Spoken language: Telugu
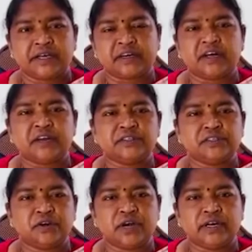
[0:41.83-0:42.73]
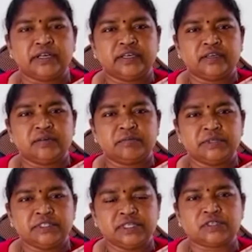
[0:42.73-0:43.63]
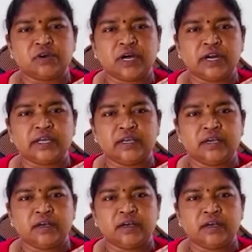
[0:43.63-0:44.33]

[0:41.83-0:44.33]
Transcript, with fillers: టెక్నాలజీలో కానీ బిజినెస్లో కానీ